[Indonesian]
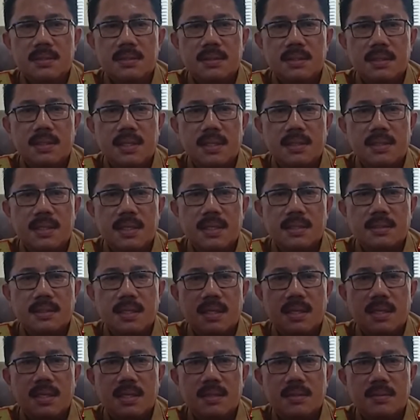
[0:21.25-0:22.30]

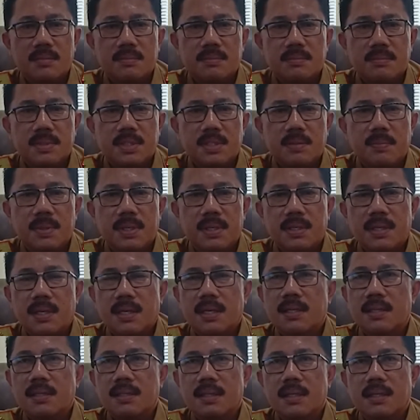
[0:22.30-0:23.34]
Senantiasa
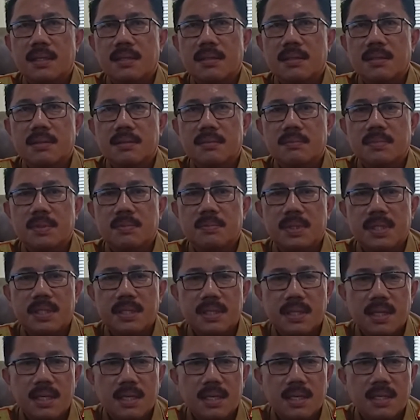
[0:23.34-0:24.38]
menyebarkan dan
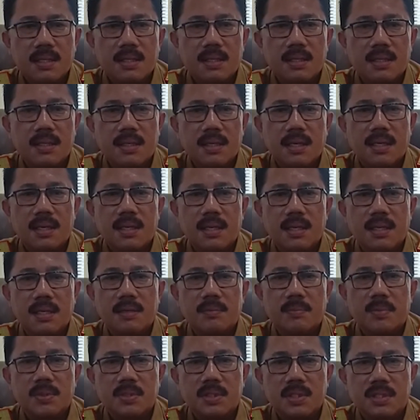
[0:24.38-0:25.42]
memberitakan hal-hal
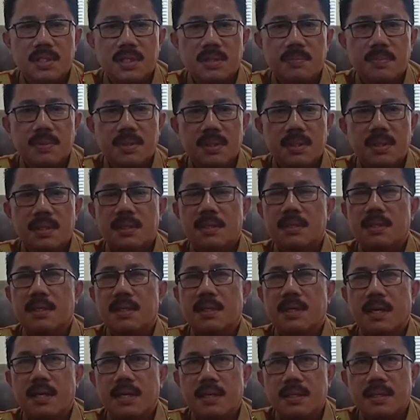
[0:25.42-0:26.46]
yang positif
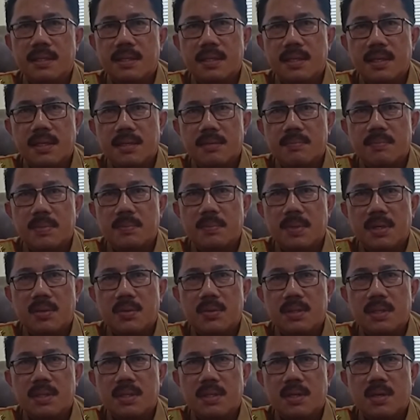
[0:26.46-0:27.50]
terkait dengan
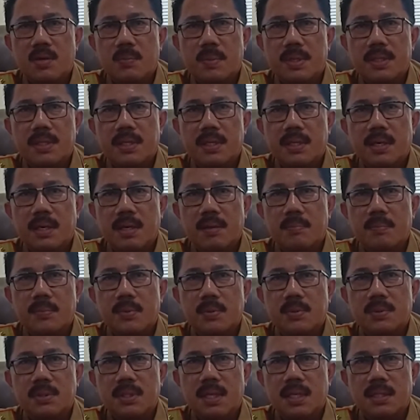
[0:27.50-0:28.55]
pembangunan Kabupaten
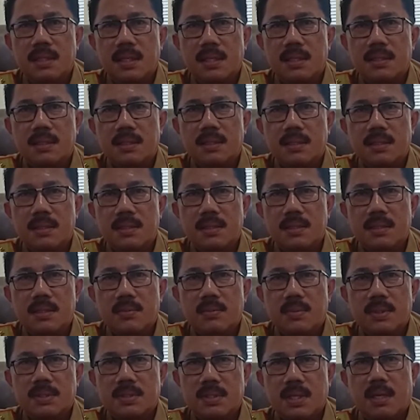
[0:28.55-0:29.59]
Lampung Selatan
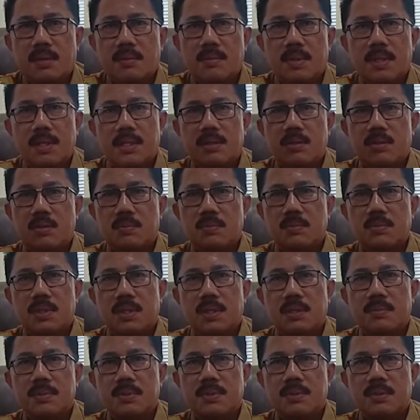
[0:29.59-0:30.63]
Wassalamualaikum
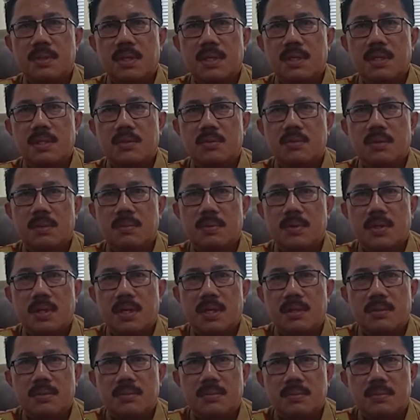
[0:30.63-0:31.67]
warahmatullahi
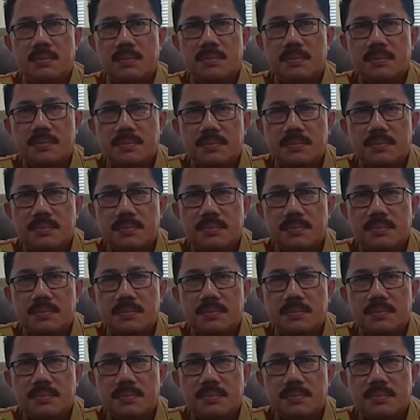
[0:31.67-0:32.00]
wabarakatuh